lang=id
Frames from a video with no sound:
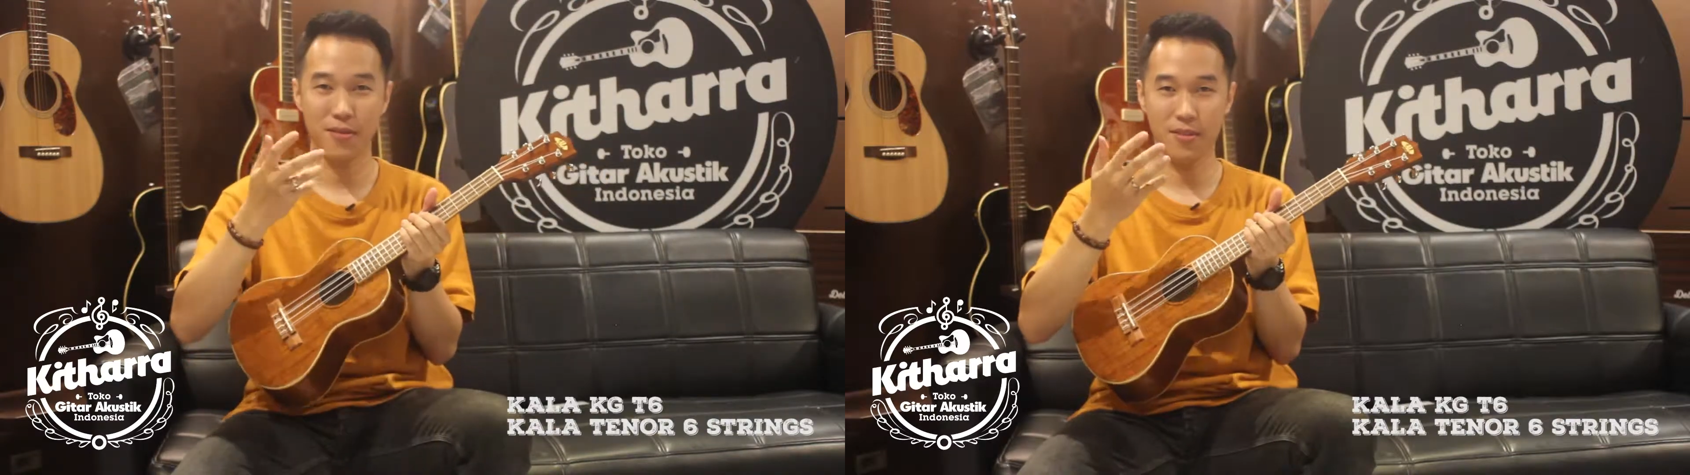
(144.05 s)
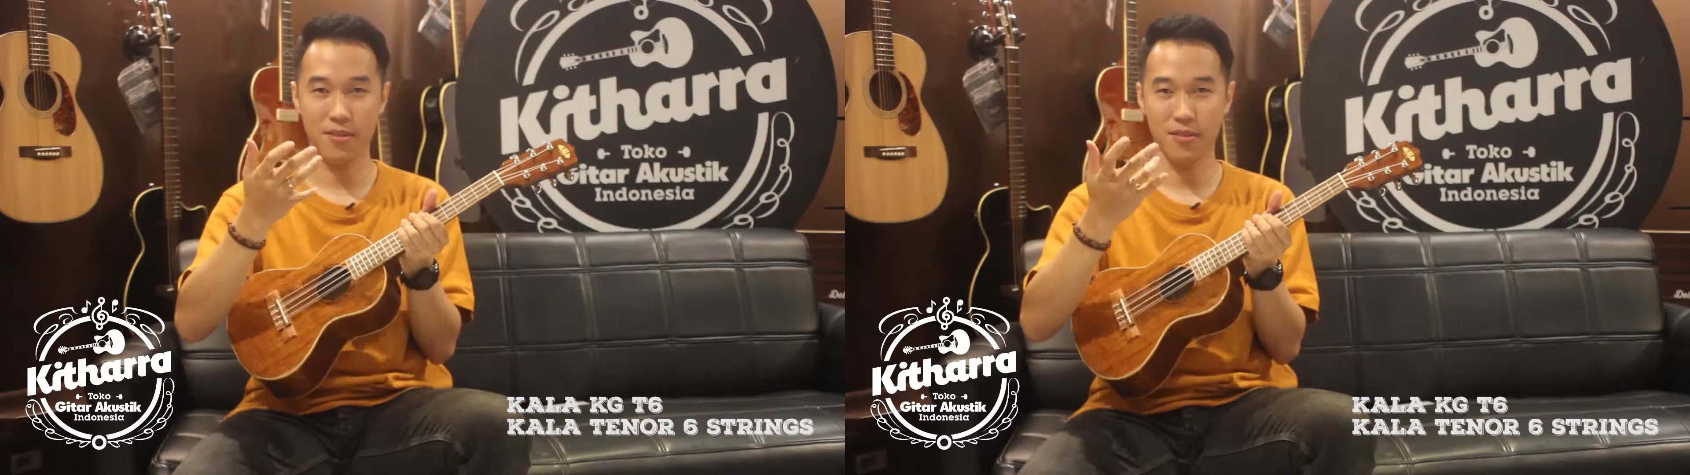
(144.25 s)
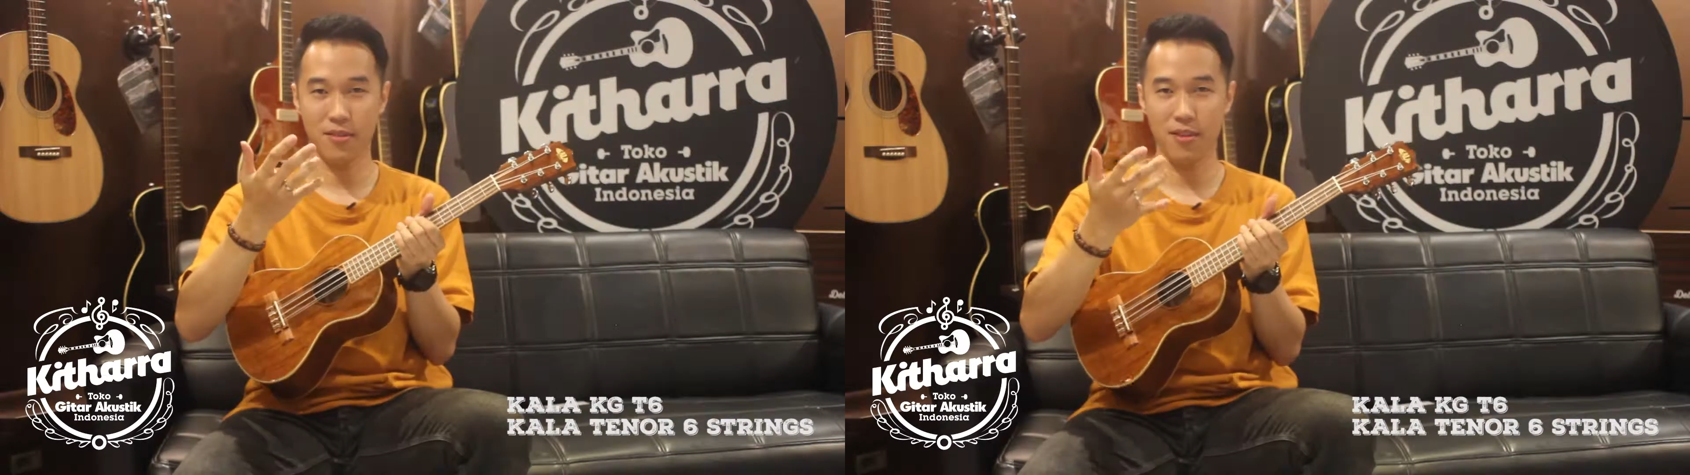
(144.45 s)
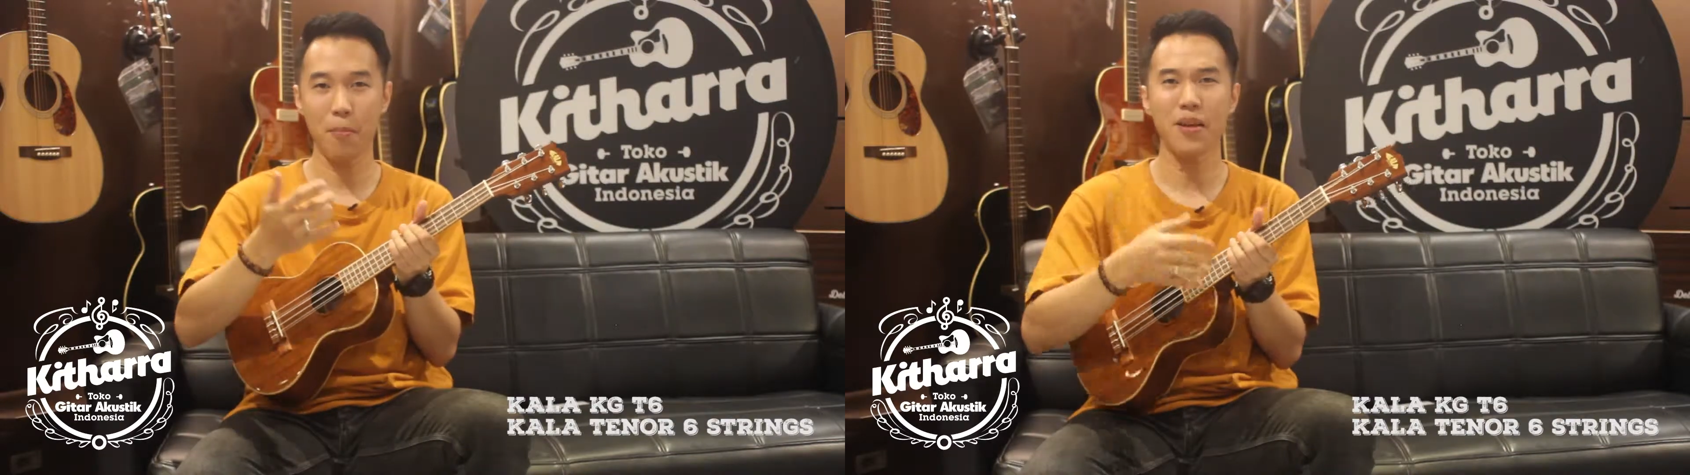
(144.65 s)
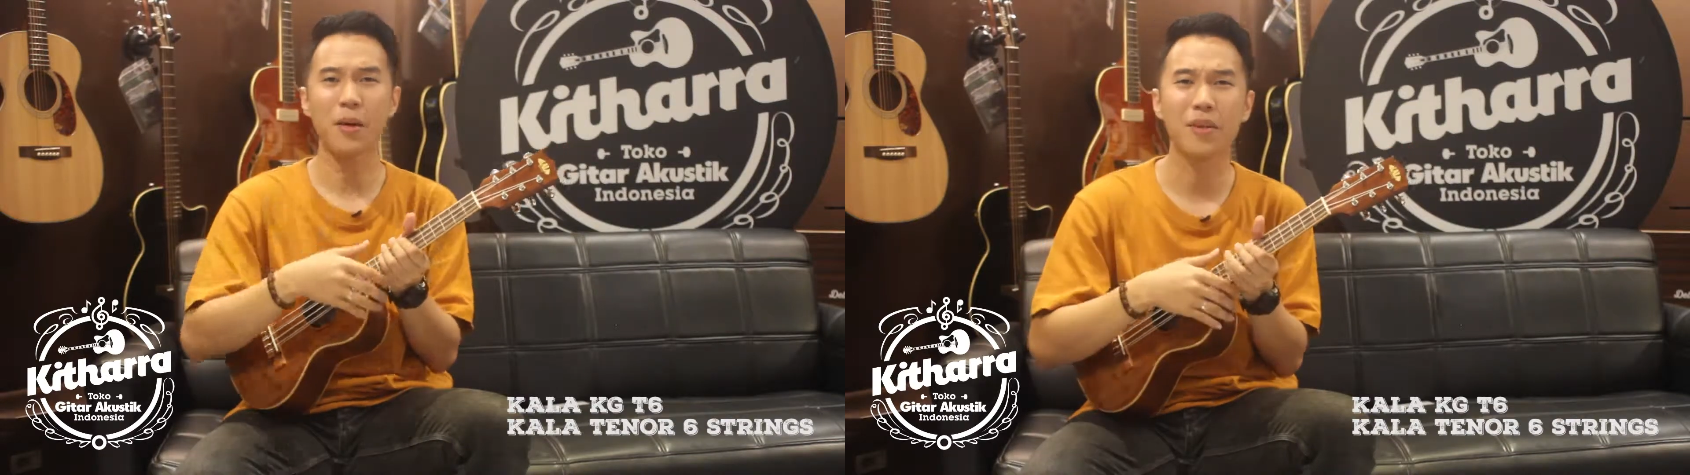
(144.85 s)
Uh,
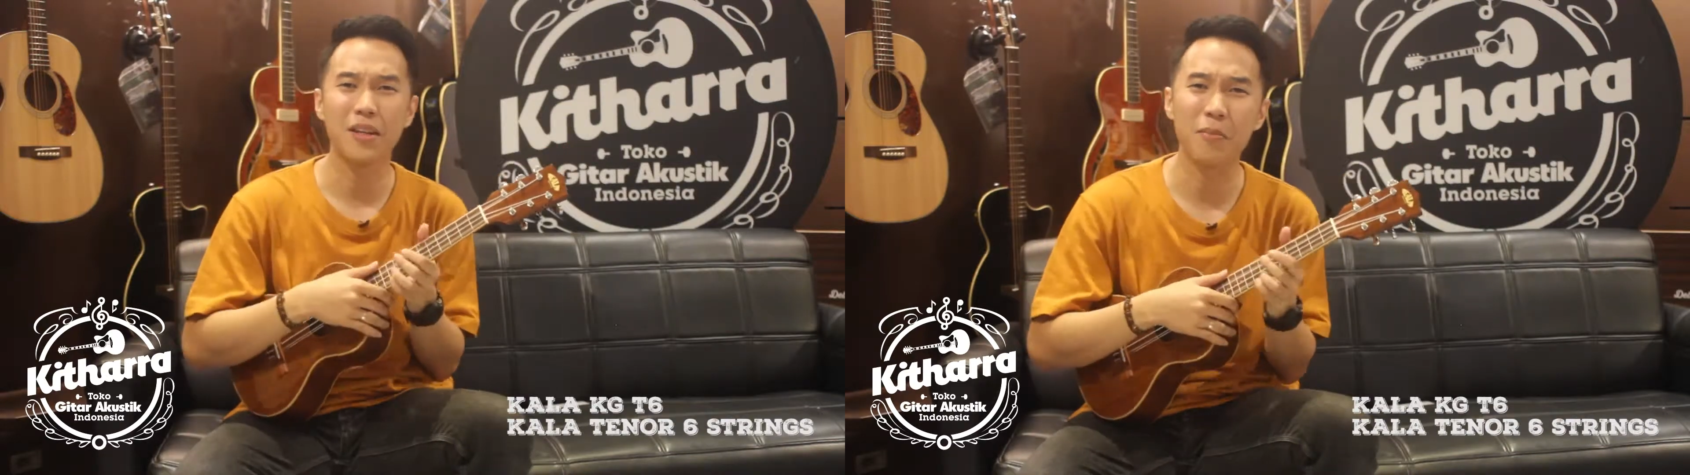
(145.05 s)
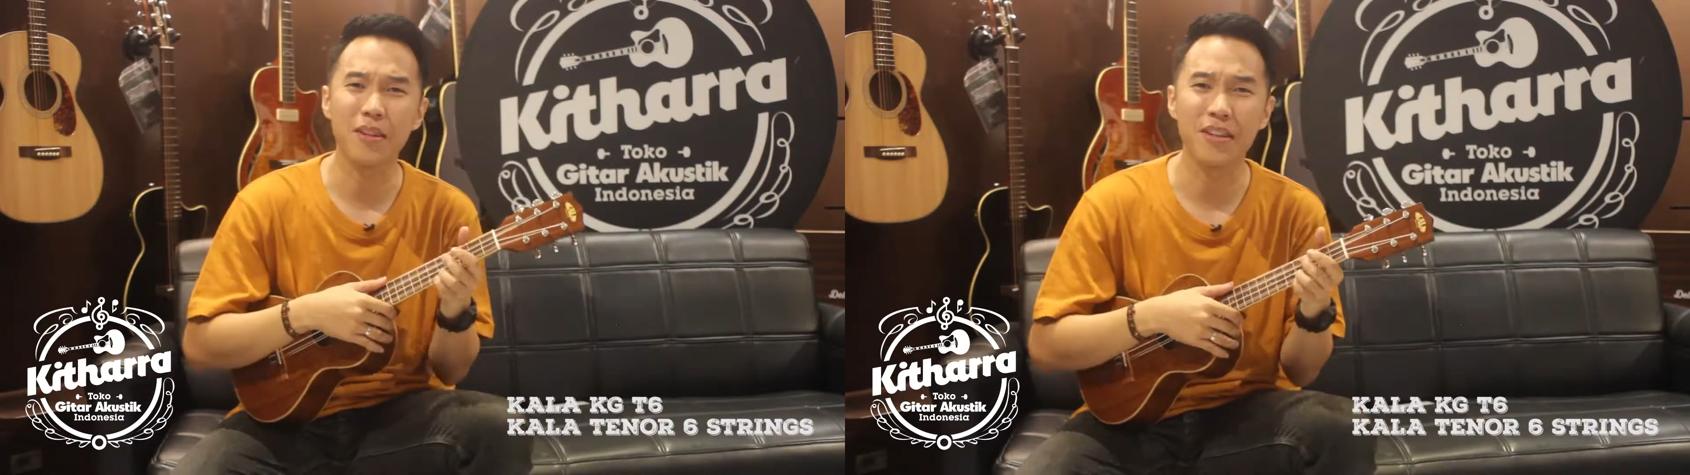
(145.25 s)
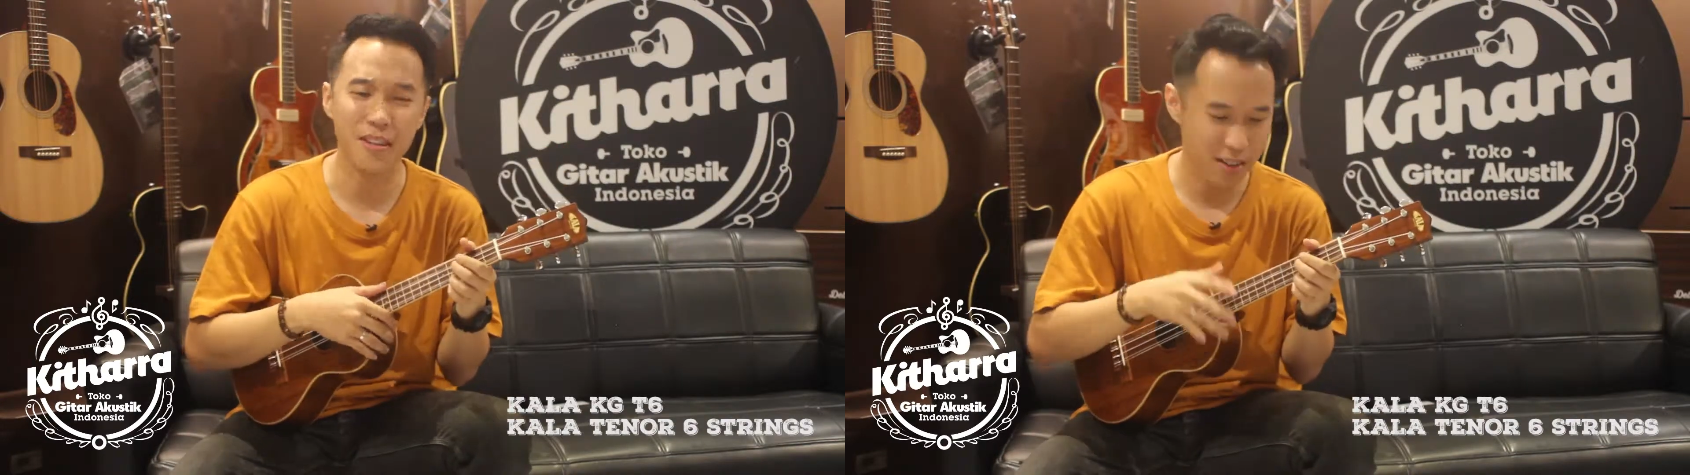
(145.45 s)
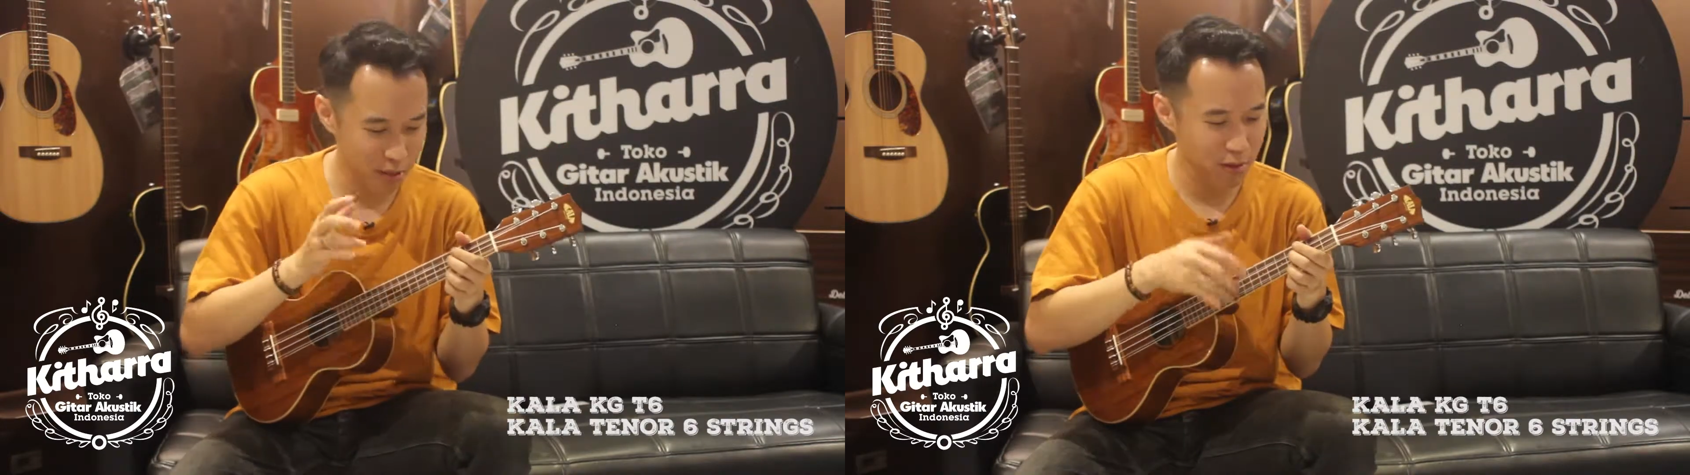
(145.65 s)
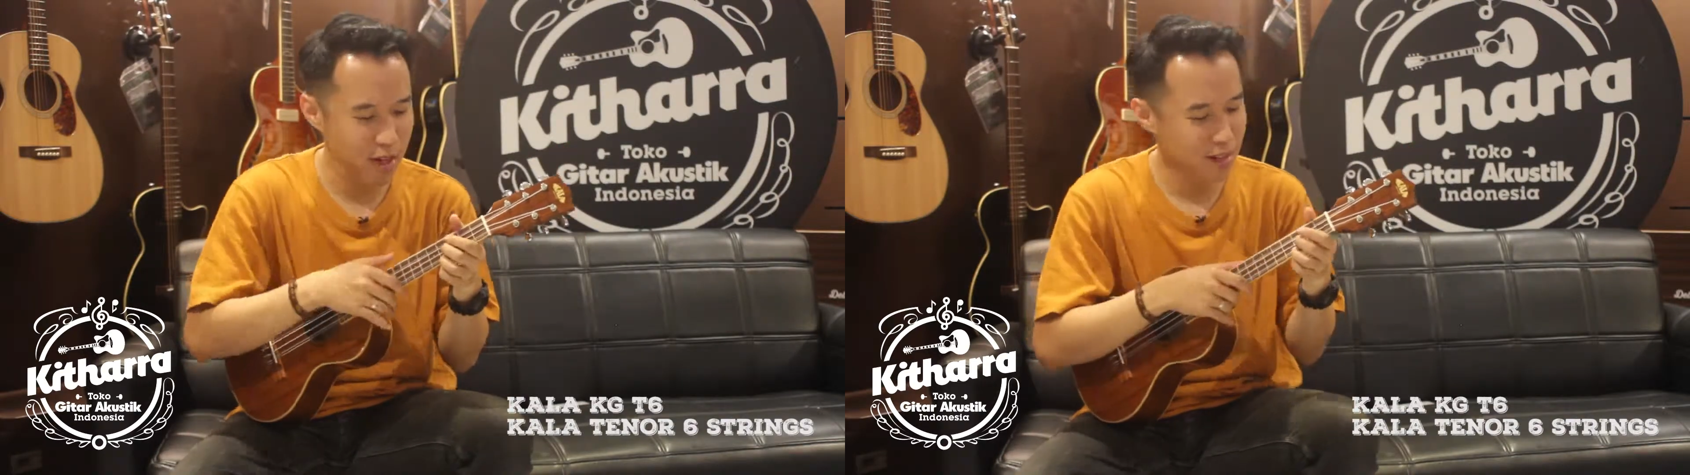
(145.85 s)
apa namanya dipetik ya
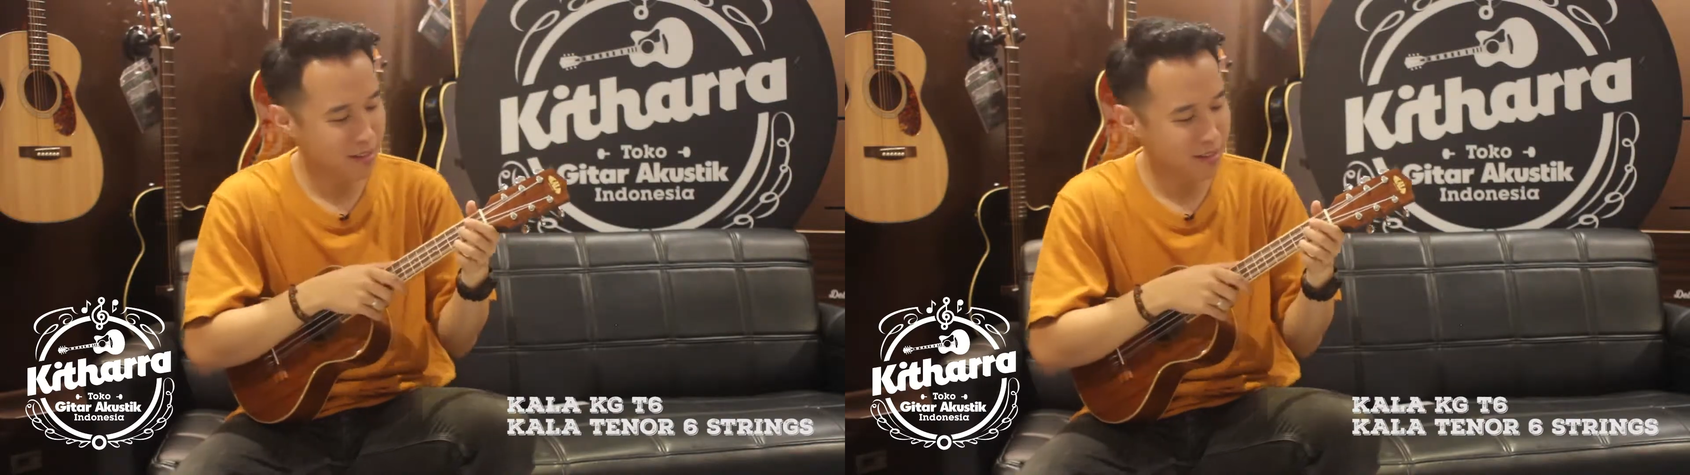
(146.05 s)
gitulah.